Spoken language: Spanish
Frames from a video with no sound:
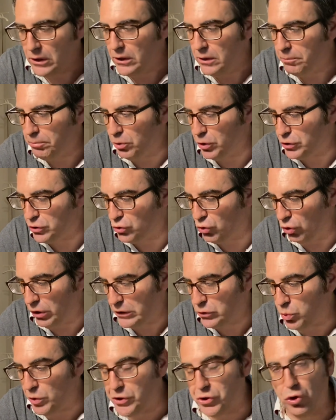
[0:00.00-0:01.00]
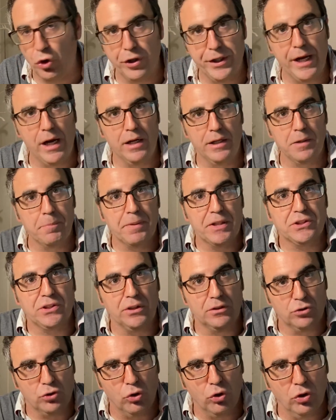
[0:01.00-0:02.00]
pues toda su historia y
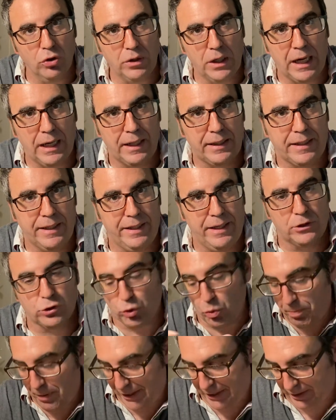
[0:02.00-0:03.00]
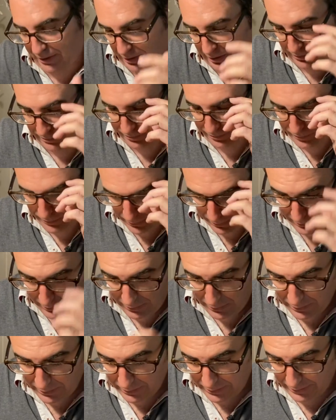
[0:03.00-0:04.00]
presentó a la que era su pareja.
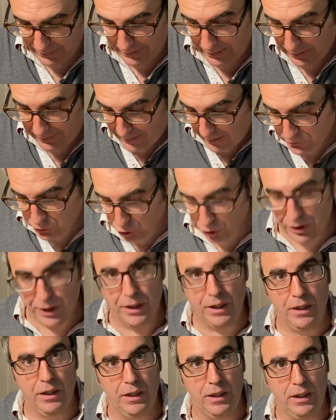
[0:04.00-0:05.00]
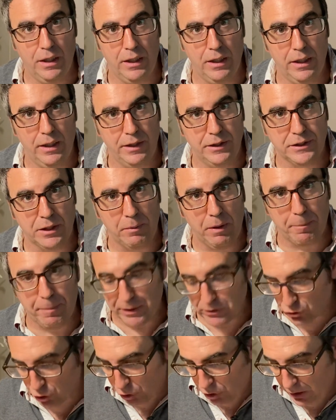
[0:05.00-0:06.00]
En el caso de Isabel
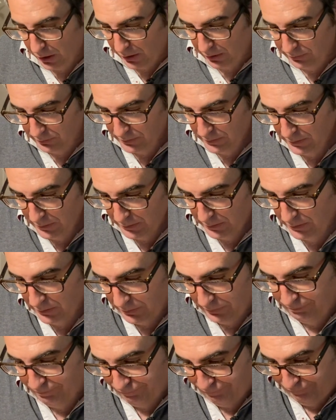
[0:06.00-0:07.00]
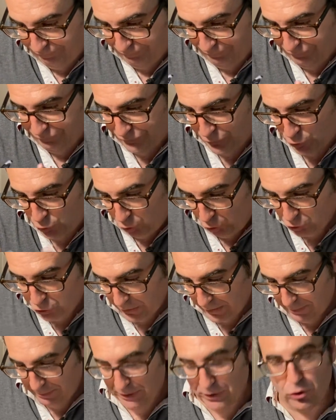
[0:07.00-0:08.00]
Pantoja, Mm, solo se
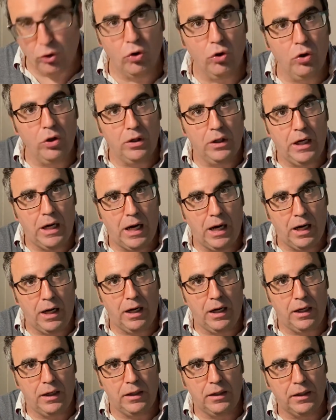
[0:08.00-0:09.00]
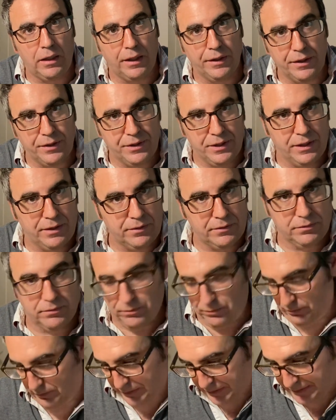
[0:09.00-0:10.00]
limitó a, decir
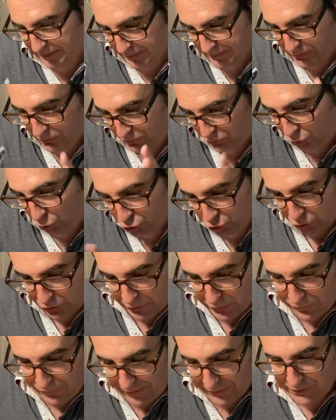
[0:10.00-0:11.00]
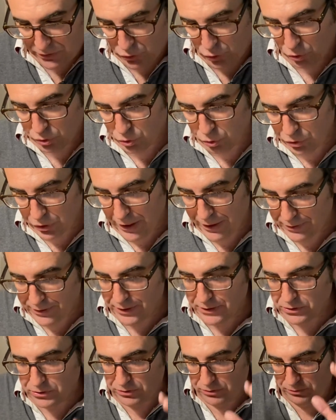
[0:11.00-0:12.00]
estas dos o tres frases
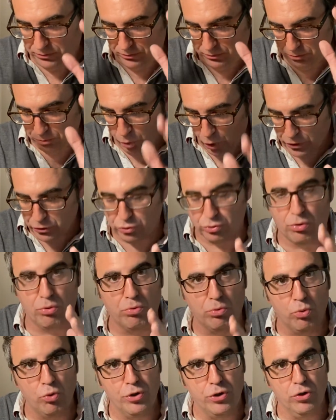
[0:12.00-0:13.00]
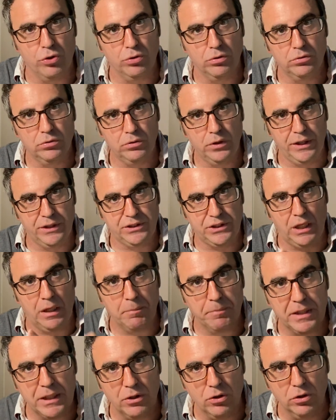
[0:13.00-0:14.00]
contundentes, vuestro orgullo es el
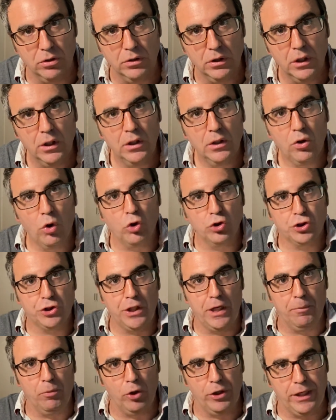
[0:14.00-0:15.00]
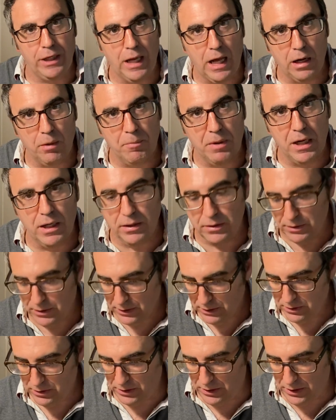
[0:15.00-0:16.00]
mío, os llevo en el alma
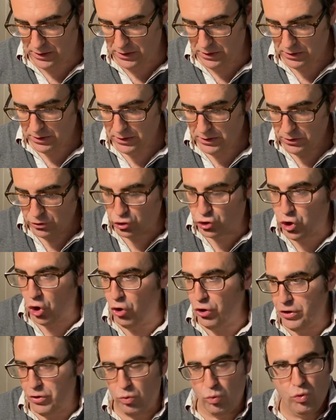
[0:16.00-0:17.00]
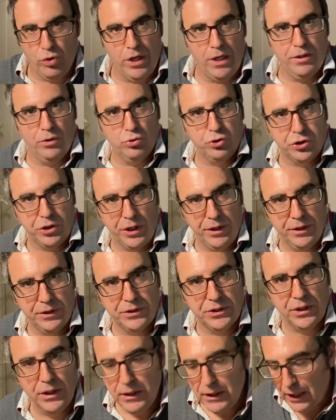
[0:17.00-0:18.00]
y soy una de
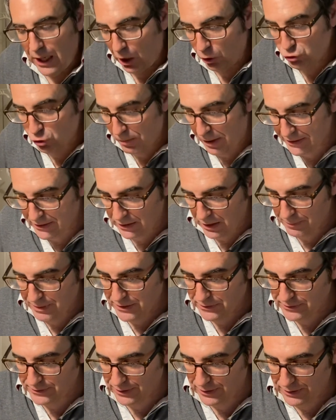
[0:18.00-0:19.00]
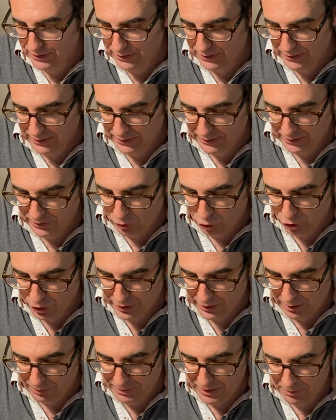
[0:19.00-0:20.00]
ustedes. Automáticamente eh,
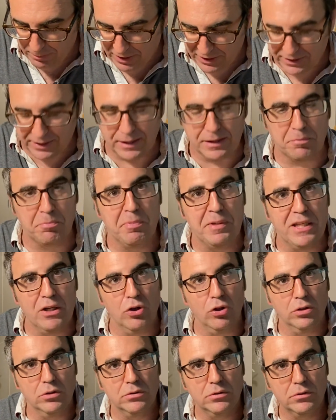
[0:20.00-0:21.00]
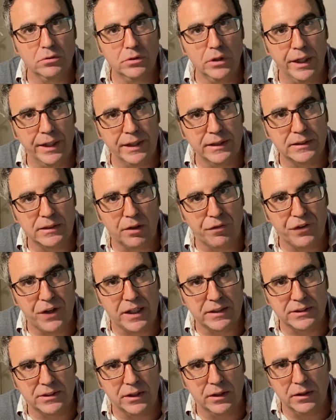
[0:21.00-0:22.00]
Jorge Javier Vázquez vio en esta
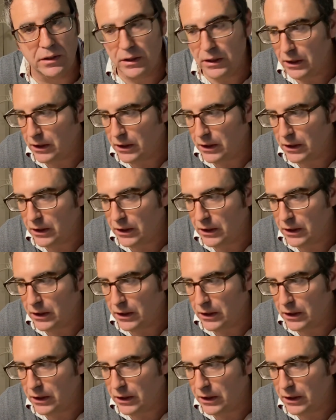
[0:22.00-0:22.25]
frase